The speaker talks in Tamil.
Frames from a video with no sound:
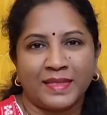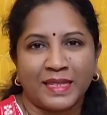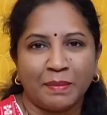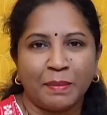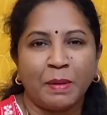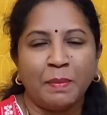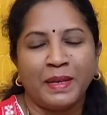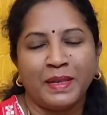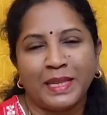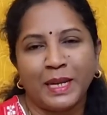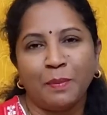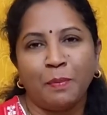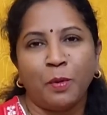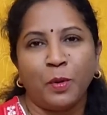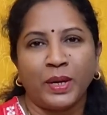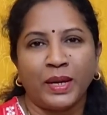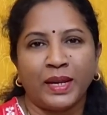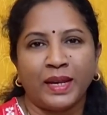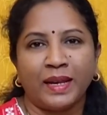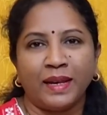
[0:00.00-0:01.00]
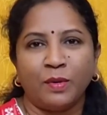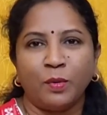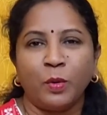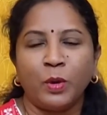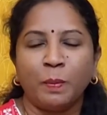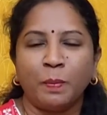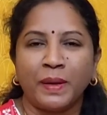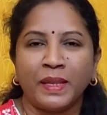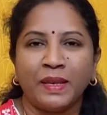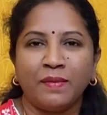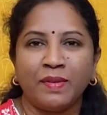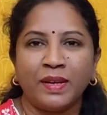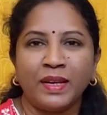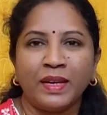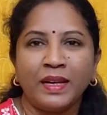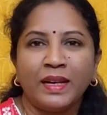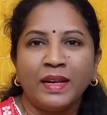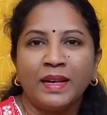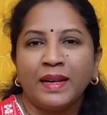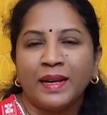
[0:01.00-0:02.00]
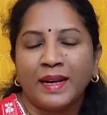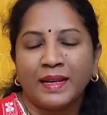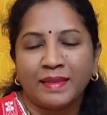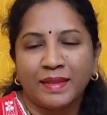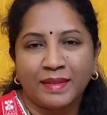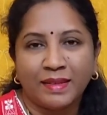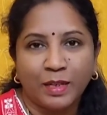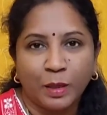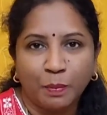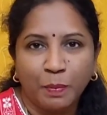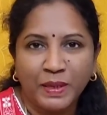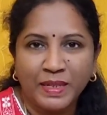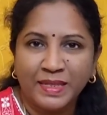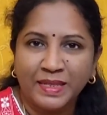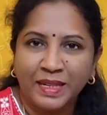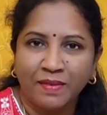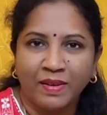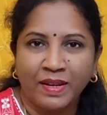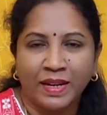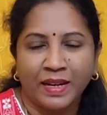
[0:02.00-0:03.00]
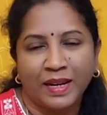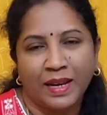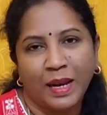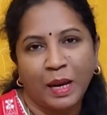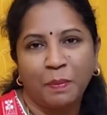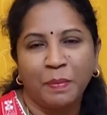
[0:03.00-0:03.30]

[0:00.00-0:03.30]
சமீபத்தில் போட்ட ஒரு பதிவு அந்த ட்ரிபிள் செவன்